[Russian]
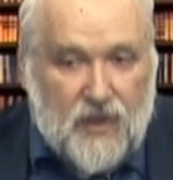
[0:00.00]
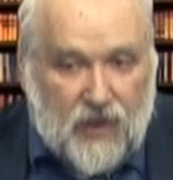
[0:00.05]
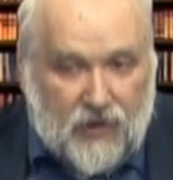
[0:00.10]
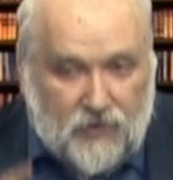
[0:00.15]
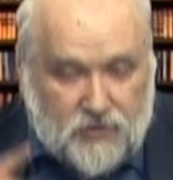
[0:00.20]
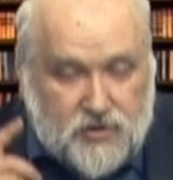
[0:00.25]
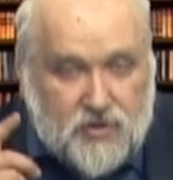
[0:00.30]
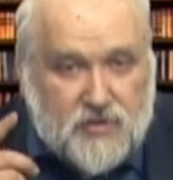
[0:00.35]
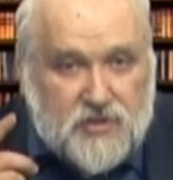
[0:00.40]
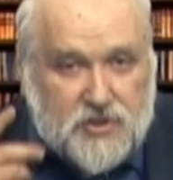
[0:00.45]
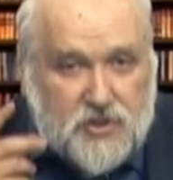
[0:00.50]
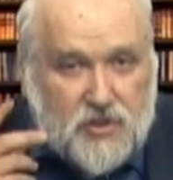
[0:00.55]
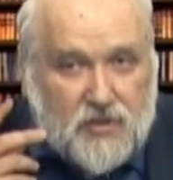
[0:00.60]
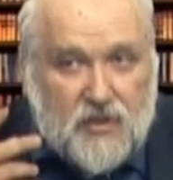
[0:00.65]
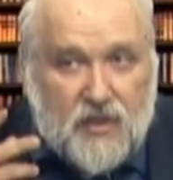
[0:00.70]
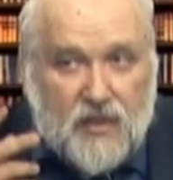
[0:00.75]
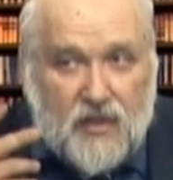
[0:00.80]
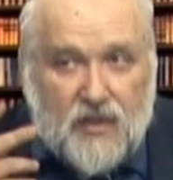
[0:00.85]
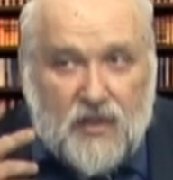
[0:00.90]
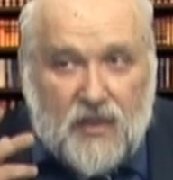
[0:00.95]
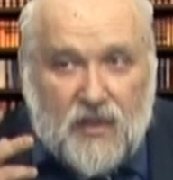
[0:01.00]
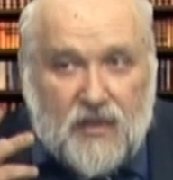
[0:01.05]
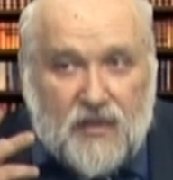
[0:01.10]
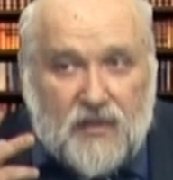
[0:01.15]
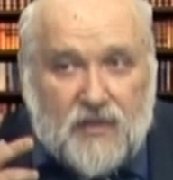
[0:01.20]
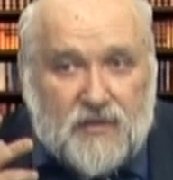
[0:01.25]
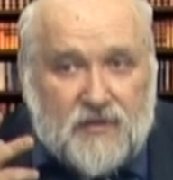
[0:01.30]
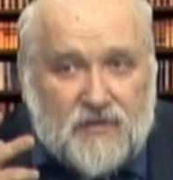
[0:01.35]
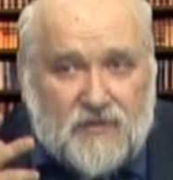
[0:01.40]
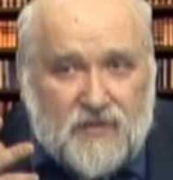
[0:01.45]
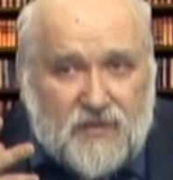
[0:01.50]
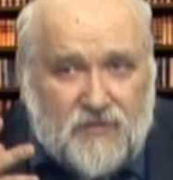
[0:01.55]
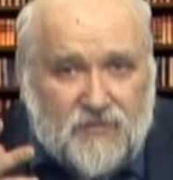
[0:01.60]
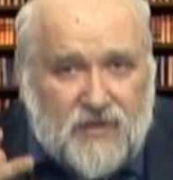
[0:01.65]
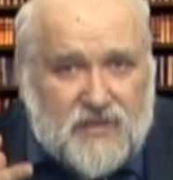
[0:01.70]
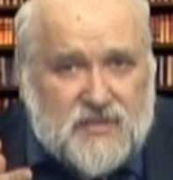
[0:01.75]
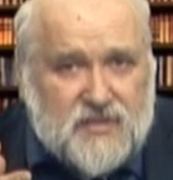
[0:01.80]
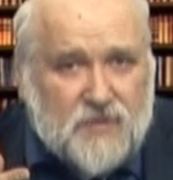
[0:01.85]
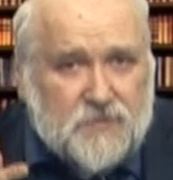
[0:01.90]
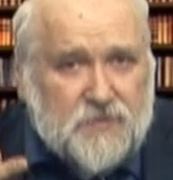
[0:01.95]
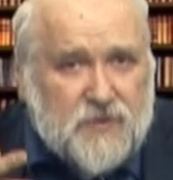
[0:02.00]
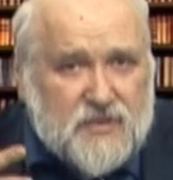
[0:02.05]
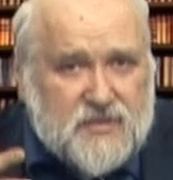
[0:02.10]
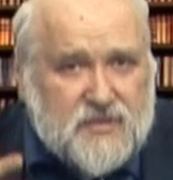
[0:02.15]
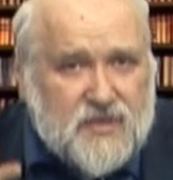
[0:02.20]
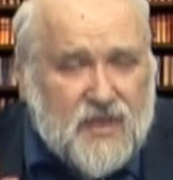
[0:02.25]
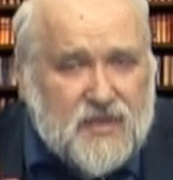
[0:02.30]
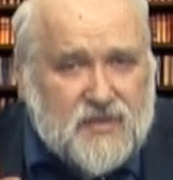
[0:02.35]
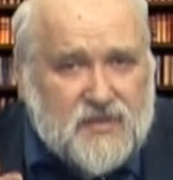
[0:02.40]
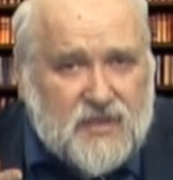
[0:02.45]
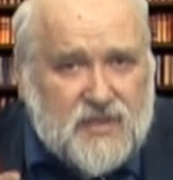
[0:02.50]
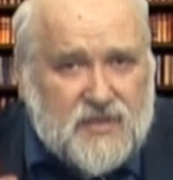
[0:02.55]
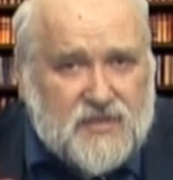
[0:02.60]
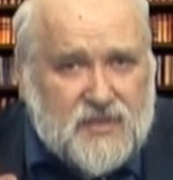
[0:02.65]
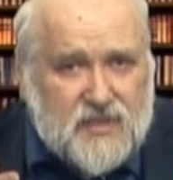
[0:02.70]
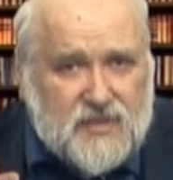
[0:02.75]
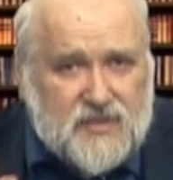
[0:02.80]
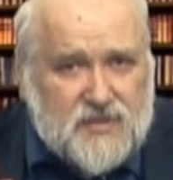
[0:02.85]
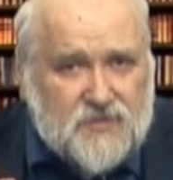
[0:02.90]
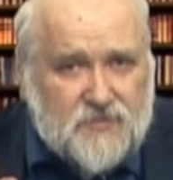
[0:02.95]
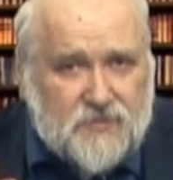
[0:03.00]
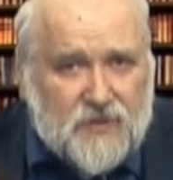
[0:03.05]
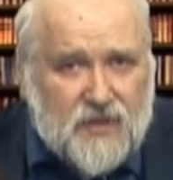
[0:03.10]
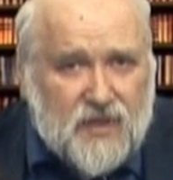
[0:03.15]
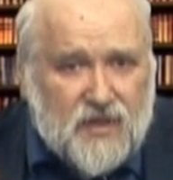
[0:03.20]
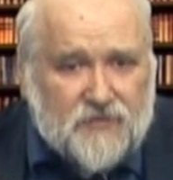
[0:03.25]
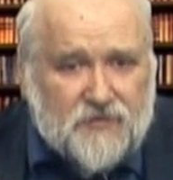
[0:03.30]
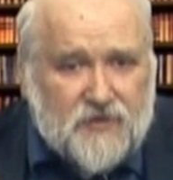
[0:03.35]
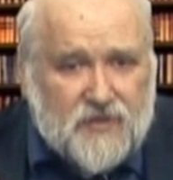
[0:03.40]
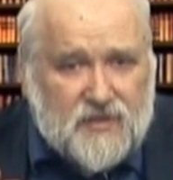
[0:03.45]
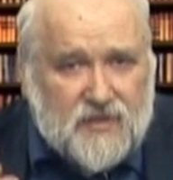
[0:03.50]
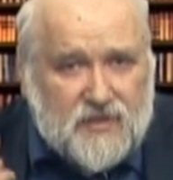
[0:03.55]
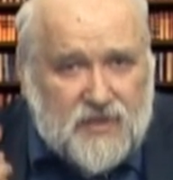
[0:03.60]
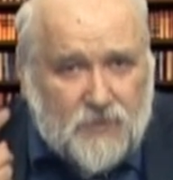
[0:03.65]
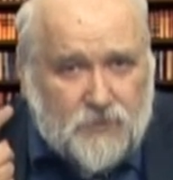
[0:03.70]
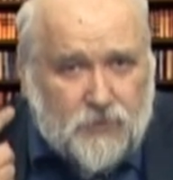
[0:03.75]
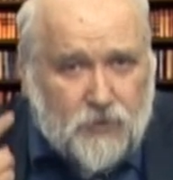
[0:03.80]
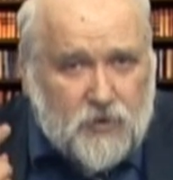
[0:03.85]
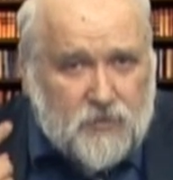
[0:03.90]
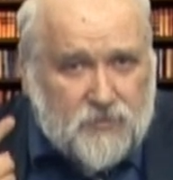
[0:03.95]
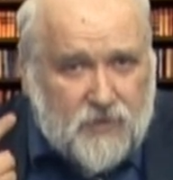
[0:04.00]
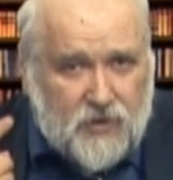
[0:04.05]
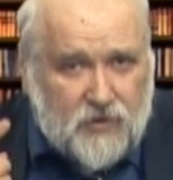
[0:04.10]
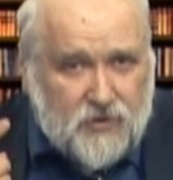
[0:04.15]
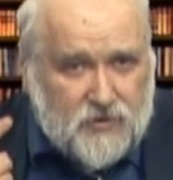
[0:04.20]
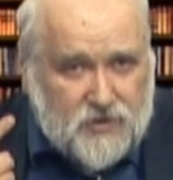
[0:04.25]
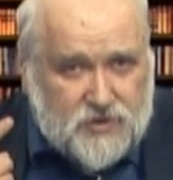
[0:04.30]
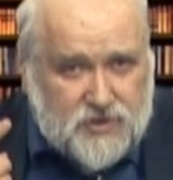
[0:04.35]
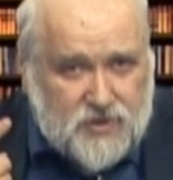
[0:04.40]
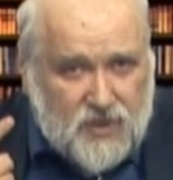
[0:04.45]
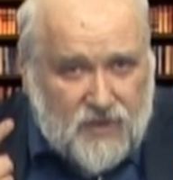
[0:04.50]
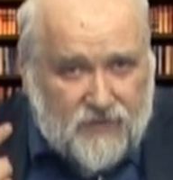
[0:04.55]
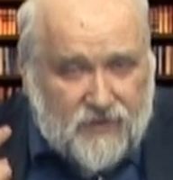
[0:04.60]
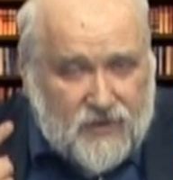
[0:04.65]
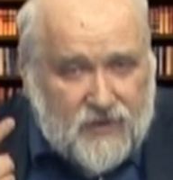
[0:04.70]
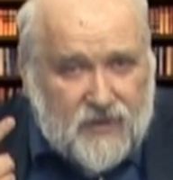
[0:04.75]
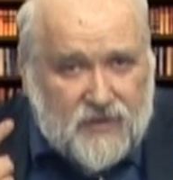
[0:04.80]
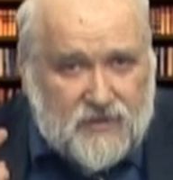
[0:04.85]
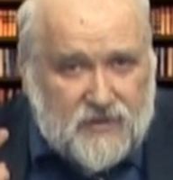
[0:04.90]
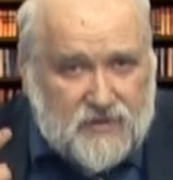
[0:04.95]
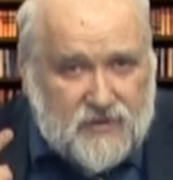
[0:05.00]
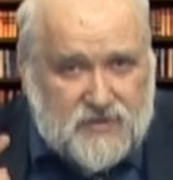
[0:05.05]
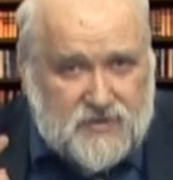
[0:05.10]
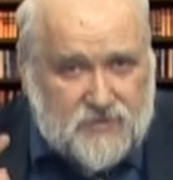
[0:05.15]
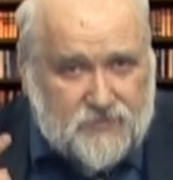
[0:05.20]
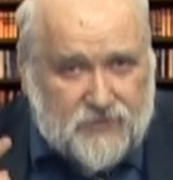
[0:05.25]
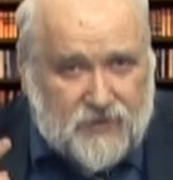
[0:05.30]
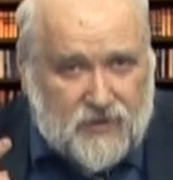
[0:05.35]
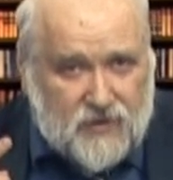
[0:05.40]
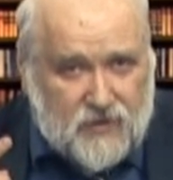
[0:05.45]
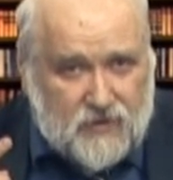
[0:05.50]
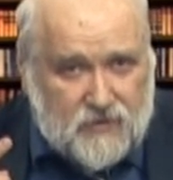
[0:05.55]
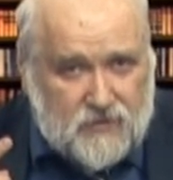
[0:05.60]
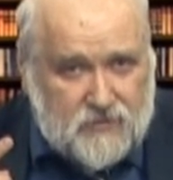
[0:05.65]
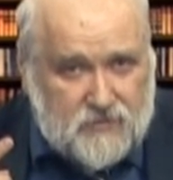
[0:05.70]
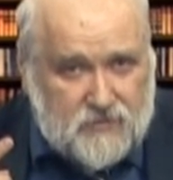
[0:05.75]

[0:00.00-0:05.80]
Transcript: А вот что значит 250-300 э, экземпляров? Это на полмиллиона человек один экземпляр.